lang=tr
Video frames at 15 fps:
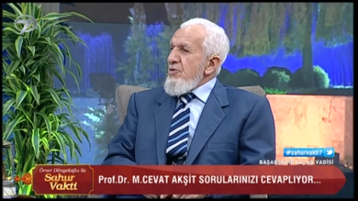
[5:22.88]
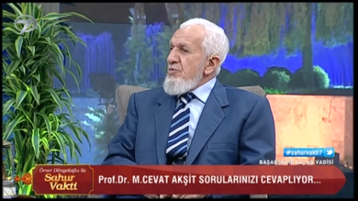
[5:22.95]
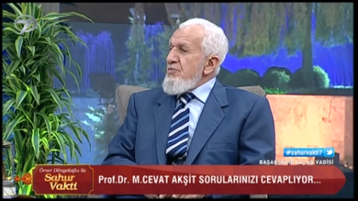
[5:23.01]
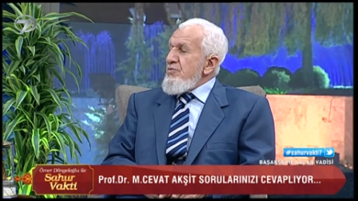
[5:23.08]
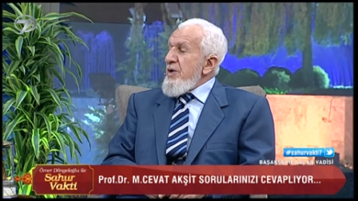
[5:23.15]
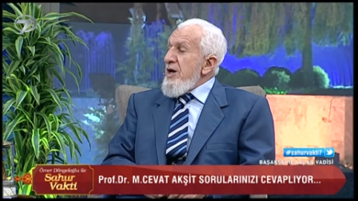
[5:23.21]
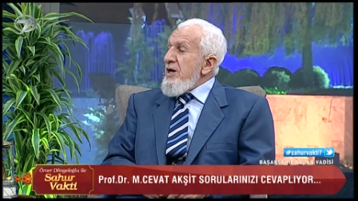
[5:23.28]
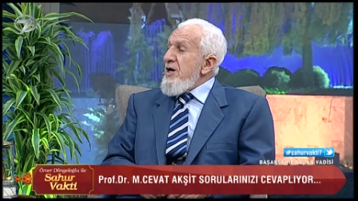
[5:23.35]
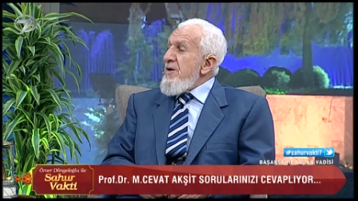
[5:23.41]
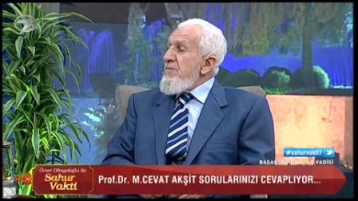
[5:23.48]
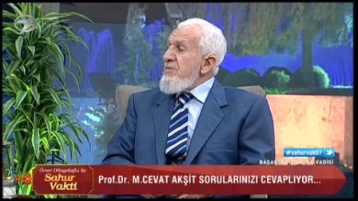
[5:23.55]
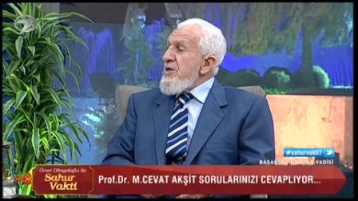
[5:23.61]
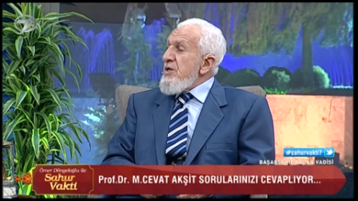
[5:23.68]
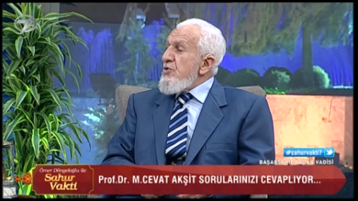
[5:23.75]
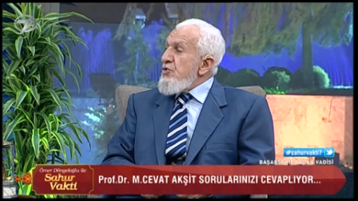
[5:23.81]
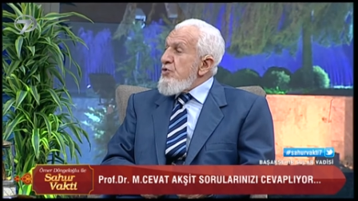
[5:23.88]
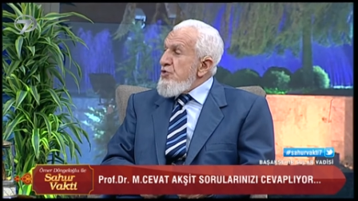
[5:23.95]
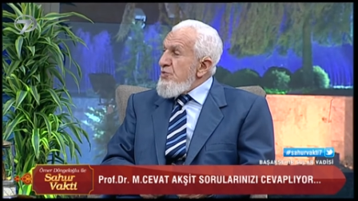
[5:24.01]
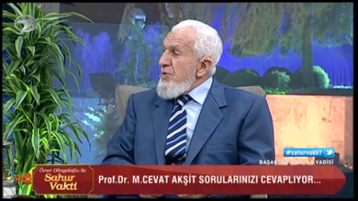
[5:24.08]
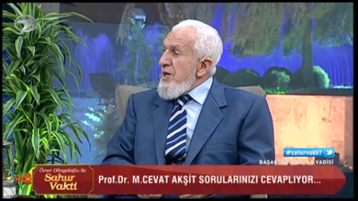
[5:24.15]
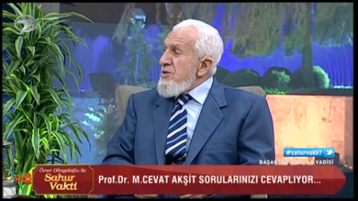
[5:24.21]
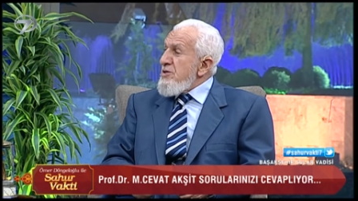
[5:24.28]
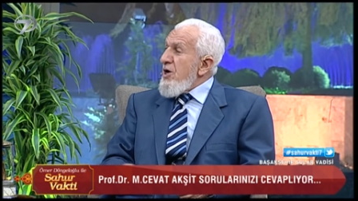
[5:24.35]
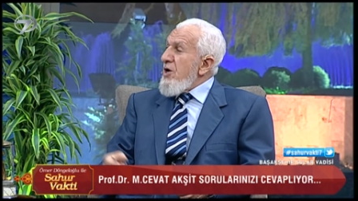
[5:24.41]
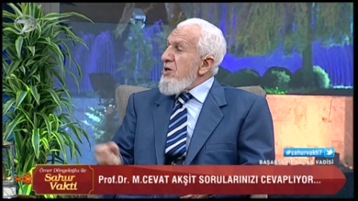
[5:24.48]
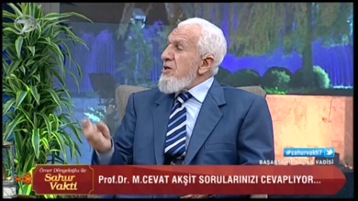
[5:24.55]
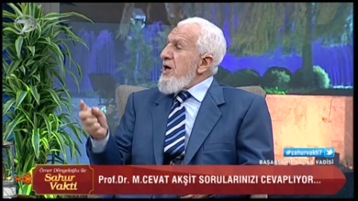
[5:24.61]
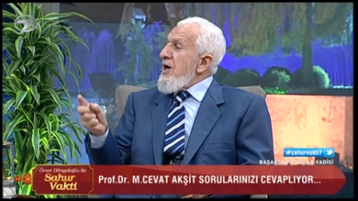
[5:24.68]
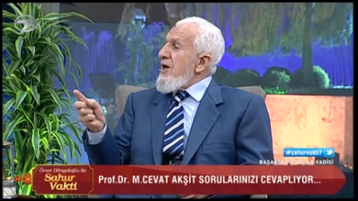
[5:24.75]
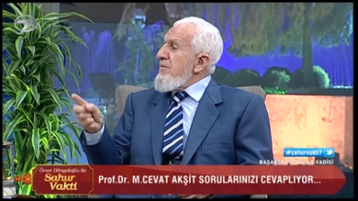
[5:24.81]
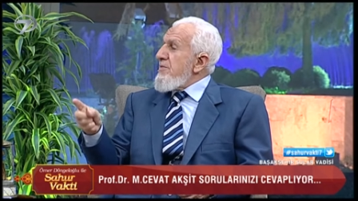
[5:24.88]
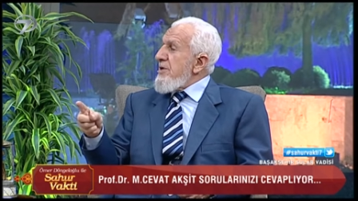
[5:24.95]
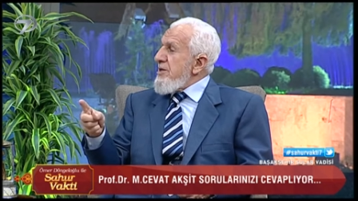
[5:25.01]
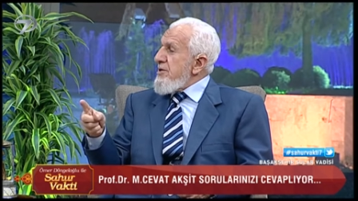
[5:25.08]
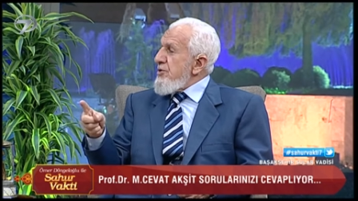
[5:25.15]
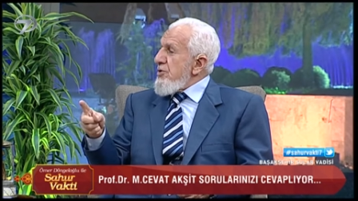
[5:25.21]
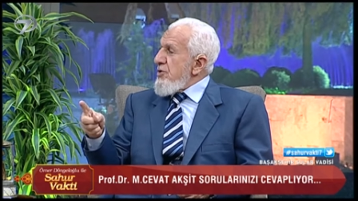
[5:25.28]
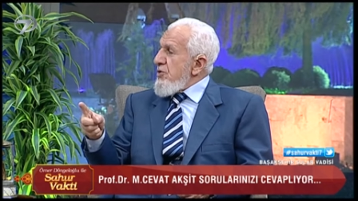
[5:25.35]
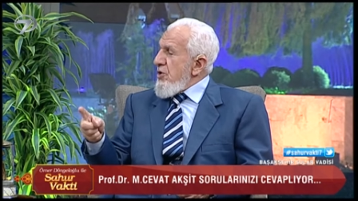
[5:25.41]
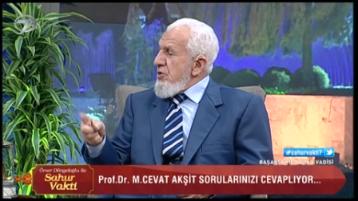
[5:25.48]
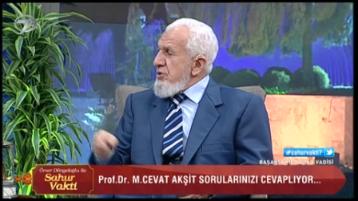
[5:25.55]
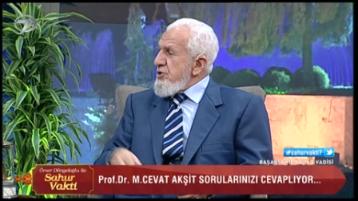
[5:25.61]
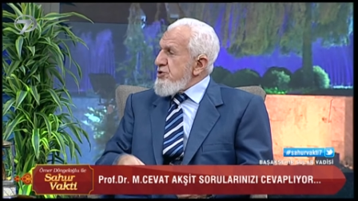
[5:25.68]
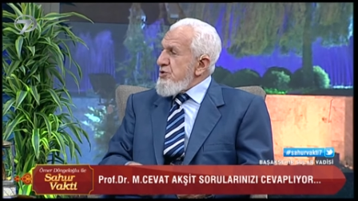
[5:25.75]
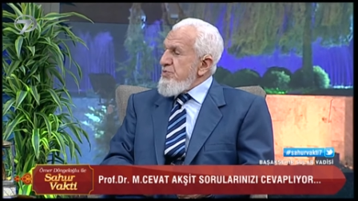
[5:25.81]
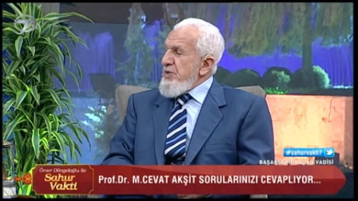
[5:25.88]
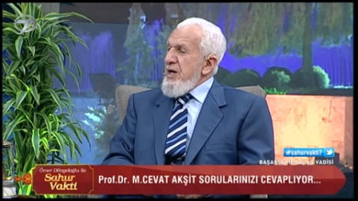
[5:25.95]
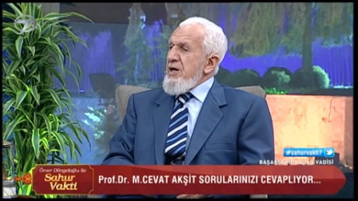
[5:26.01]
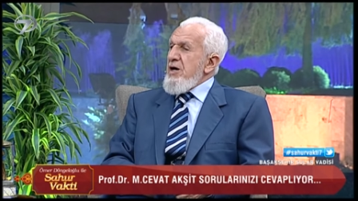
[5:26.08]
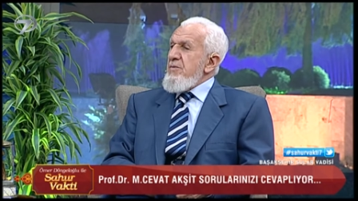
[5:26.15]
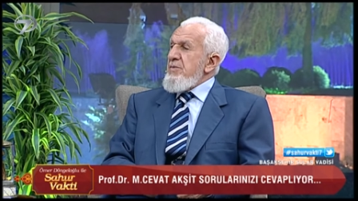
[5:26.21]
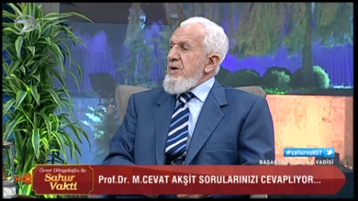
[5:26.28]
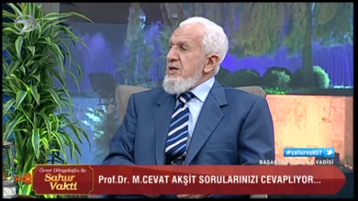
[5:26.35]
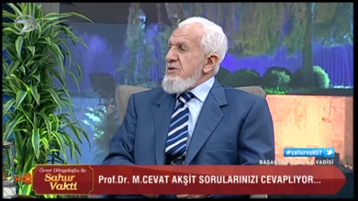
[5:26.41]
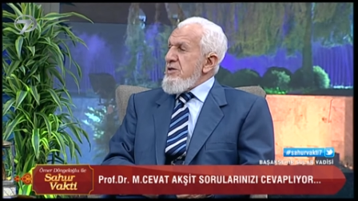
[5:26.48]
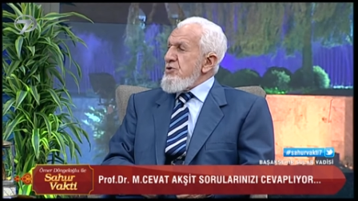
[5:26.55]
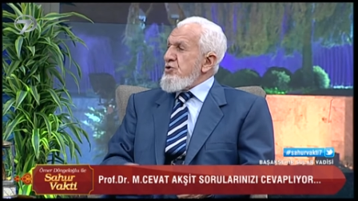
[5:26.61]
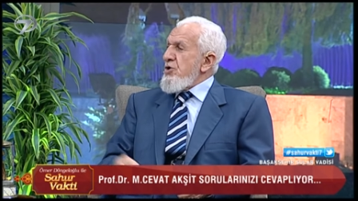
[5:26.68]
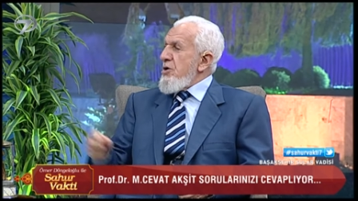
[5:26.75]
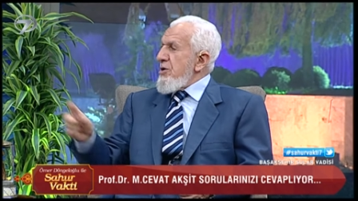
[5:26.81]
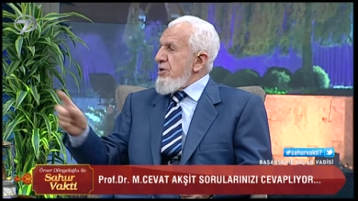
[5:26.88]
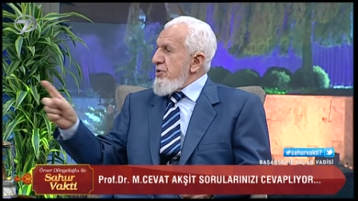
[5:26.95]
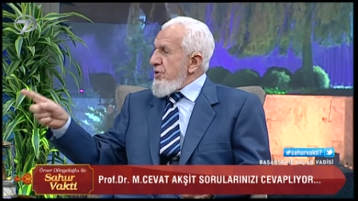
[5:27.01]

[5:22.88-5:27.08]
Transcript: Peygambere uymayı da Allah emrediyor. Onun için peygamber de söylüyor.